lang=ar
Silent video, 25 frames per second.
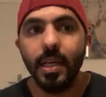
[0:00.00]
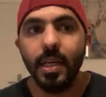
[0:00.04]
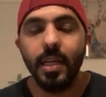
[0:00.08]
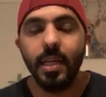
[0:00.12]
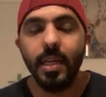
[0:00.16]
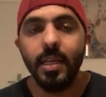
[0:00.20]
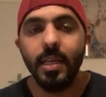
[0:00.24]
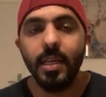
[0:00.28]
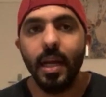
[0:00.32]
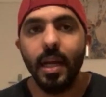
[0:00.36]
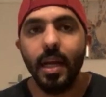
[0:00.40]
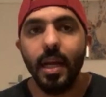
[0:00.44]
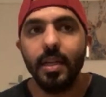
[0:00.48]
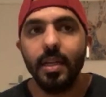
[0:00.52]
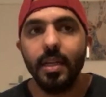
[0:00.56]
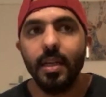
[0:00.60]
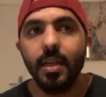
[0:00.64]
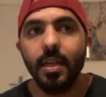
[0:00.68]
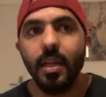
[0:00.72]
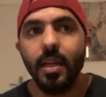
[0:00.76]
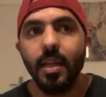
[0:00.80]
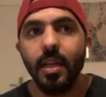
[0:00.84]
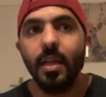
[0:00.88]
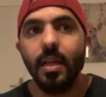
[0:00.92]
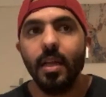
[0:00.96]
يعني
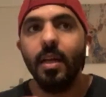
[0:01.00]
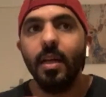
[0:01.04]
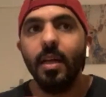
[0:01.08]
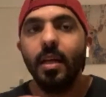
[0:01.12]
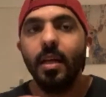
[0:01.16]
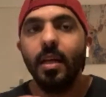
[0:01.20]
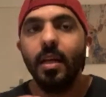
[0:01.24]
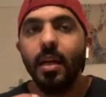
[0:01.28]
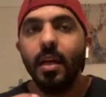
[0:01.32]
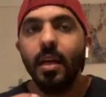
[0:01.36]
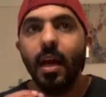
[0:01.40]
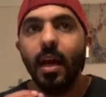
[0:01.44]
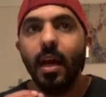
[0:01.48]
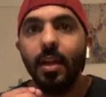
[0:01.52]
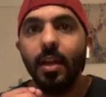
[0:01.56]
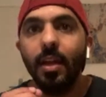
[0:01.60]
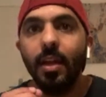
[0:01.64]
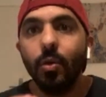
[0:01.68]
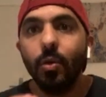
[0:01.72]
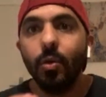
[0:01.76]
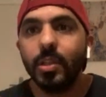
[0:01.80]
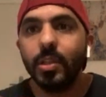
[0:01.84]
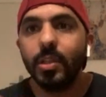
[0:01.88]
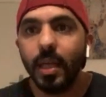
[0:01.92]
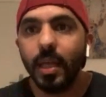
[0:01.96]

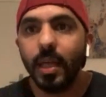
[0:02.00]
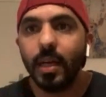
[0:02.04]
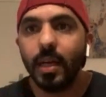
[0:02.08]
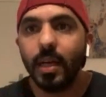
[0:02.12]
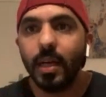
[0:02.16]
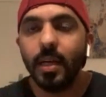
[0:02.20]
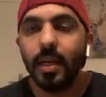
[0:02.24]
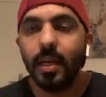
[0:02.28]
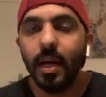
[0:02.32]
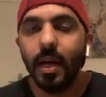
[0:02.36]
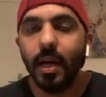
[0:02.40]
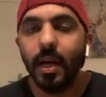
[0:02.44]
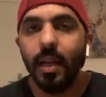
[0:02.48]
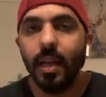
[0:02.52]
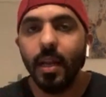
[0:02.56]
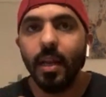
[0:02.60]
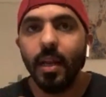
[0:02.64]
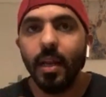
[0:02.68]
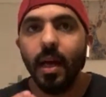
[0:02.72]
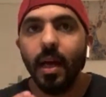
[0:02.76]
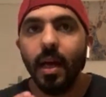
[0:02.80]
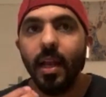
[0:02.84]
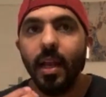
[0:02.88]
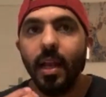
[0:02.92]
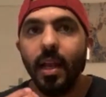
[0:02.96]
النكته
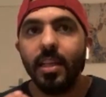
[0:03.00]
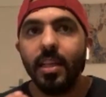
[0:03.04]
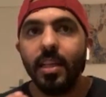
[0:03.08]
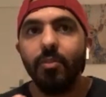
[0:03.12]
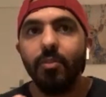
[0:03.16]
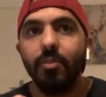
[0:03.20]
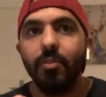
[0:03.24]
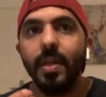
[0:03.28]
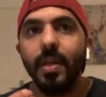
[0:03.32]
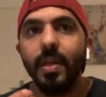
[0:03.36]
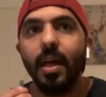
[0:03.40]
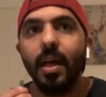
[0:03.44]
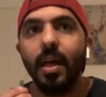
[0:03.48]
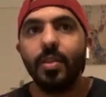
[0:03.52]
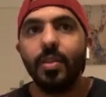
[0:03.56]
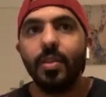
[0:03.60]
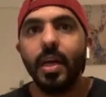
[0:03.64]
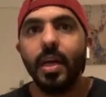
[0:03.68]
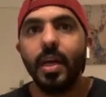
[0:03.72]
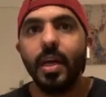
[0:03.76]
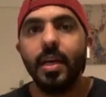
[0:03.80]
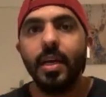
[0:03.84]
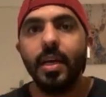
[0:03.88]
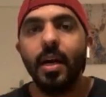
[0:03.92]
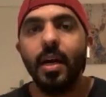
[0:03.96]
الهدف منها
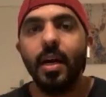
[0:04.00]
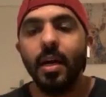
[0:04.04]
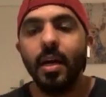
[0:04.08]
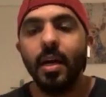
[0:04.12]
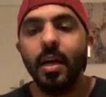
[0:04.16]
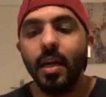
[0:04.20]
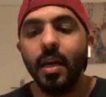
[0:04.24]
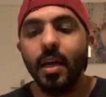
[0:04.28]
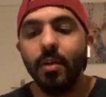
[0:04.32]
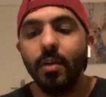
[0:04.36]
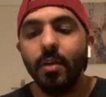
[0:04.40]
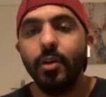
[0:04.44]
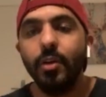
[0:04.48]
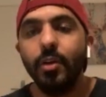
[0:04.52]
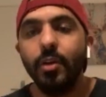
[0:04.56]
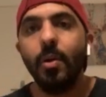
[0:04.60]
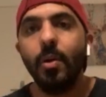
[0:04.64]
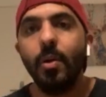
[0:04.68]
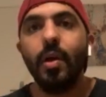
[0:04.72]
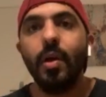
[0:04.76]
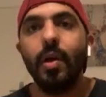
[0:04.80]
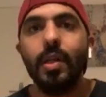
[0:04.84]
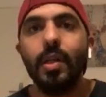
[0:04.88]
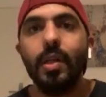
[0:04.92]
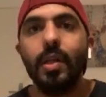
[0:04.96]
الضحكه في
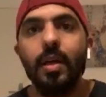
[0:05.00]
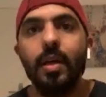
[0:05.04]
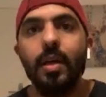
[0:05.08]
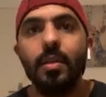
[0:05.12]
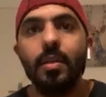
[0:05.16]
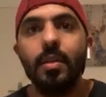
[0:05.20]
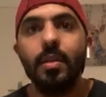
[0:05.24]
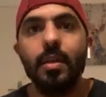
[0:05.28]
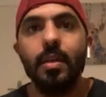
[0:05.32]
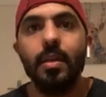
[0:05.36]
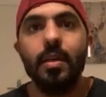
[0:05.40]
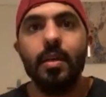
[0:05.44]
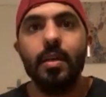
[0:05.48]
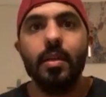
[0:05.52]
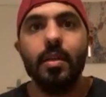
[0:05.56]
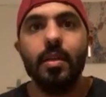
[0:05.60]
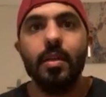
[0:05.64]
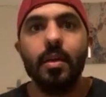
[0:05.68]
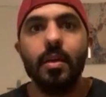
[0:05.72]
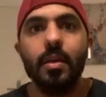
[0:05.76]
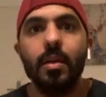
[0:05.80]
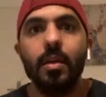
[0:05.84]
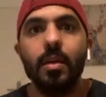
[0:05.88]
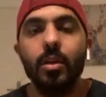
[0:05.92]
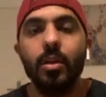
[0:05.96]
مواضيع
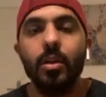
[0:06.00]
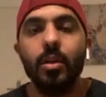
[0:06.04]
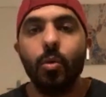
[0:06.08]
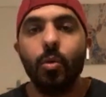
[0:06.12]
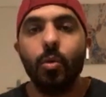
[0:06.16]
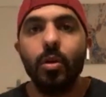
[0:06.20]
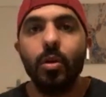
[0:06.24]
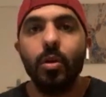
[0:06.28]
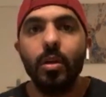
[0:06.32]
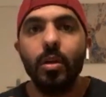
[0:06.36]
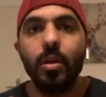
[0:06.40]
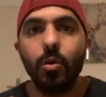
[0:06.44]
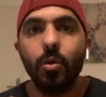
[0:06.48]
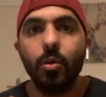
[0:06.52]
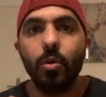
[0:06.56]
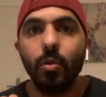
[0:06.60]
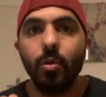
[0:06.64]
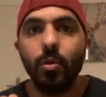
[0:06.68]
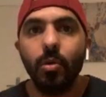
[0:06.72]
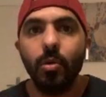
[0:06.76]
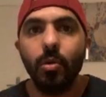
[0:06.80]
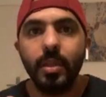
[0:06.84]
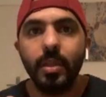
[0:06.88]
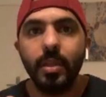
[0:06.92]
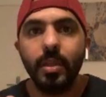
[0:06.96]
آه، لكل لكل
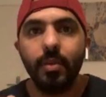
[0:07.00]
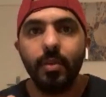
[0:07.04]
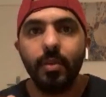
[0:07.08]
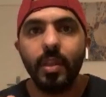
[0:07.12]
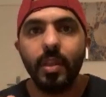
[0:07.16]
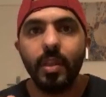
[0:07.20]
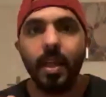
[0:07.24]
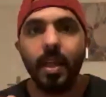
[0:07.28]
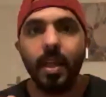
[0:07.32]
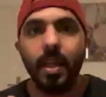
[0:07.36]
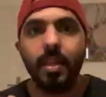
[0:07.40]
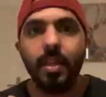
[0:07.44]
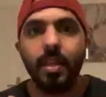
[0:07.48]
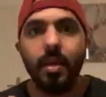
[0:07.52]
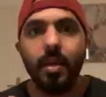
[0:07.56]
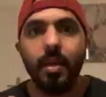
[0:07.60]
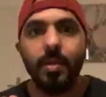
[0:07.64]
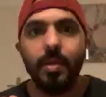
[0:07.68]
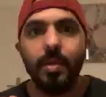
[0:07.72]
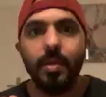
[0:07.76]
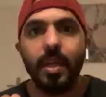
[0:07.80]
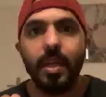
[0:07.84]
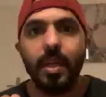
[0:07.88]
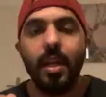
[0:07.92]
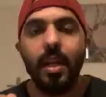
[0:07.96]
محترف ستاند اب
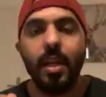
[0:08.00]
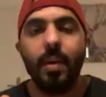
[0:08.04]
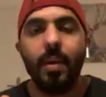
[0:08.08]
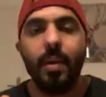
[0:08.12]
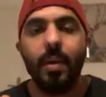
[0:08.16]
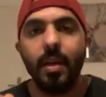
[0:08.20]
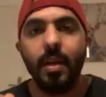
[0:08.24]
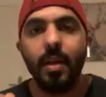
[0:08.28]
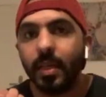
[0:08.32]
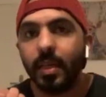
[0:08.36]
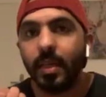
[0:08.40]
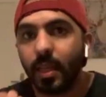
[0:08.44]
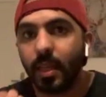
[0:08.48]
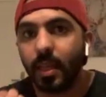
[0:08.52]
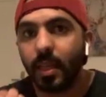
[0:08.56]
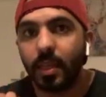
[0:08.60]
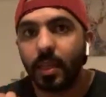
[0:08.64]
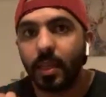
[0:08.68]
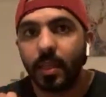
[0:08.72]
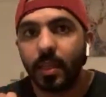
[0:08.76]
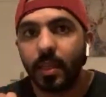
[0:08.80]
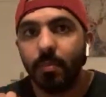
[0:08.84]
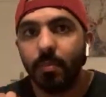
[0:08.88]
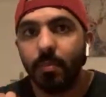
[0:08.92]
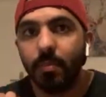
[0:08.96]
يتكلم عن القصص
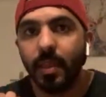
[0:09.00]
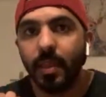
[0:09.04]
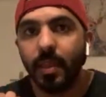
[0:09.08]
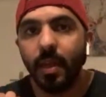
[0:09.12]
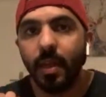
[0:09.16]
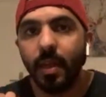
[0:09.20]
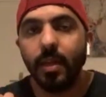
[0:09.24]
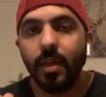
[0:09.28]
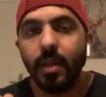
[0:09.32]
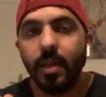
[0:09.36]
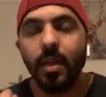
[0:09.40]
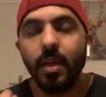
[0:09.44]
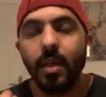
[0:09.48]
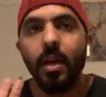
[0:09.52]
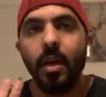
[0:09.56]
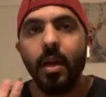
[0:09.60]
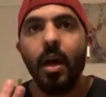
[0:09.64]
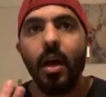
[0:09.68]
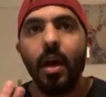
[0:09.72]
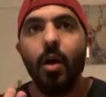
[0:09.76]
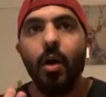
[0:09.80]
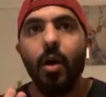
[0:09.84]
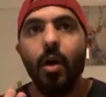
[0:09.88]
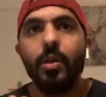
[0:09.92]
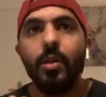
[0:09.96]
مثلا
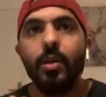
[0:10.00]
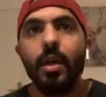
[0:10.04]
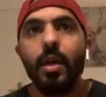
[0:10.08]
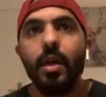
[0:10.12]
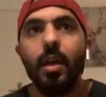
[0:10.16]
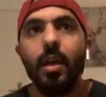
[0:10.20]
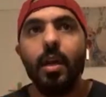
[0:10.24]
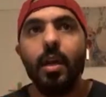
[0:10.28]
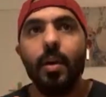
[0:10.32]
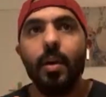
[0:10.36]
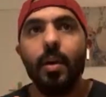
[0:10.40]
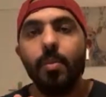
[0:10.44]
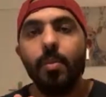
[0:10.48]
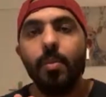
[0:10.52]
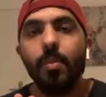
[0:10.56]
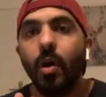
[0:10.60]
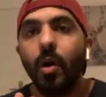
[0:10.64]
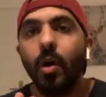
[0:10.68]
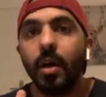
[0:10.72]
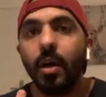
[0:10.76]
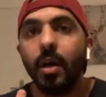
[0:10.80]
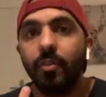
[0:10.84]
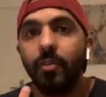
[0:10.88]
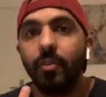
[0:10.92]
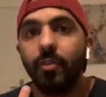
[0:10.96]
او يتكلم عن
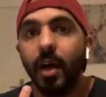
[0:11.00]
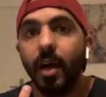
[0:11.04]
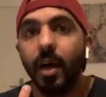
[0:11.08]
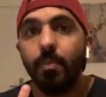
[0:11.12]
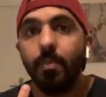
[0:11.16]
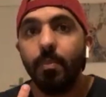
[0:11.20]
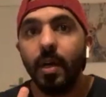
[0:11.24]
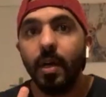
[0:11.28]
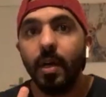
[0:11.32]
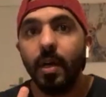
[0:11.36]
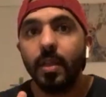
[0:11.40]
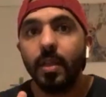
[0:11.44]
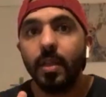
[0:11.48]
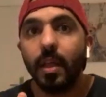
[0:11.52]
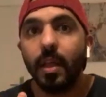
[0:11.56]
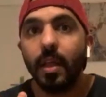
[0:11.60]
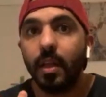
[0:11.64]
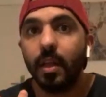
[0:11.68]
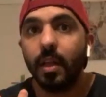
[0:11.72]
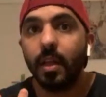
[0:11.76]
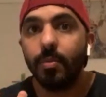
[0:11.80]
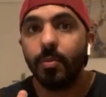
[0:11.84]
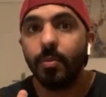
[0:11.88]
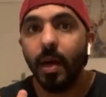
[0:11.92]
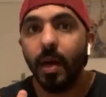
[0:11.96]
مواقف عامه
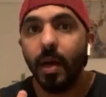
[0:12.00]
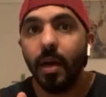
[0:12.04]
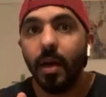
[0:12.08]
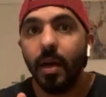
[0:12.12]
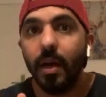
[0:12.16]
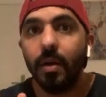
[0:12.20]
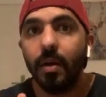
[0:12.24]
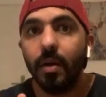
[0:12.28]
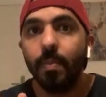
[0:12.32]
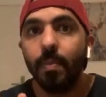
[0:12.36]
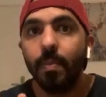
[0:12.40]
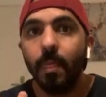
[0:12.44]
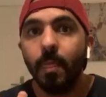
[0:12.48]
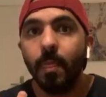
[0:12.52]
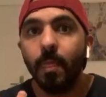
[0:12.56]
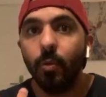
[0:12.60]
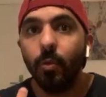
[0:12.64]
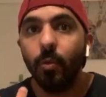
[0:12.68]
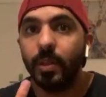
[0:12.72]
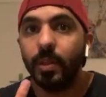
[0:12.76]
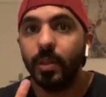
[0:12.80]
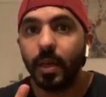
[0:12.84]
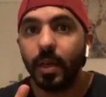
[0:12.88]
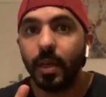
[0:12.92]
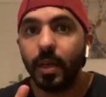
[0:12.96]
صارت معاه
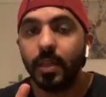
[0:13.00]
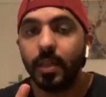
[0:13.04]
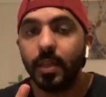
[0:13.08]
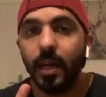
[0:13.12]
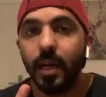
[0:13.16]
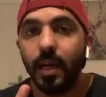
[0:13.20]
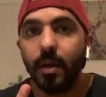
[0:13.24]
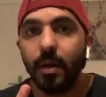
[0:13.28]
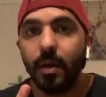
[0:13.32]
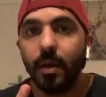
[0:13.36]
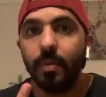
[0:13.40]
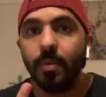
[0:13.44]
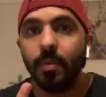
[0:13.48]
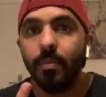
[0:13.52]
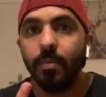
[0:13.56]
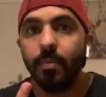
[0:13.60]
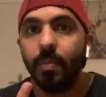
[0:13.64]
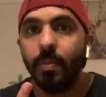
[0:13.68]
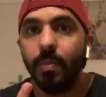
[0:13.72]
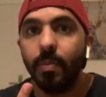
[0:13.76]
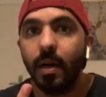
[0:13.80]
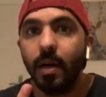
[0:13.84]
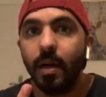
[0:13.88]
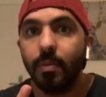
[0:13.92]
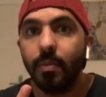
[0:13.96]
وينتقدها
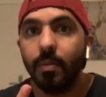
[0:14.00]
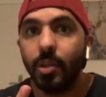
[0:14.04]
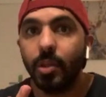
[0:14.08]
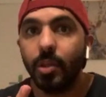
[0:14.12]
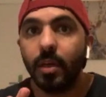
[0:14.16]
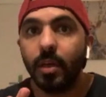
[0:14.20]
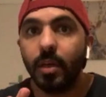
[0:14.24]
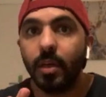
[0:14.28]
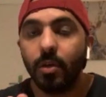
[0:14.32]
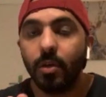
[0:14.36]
بشكل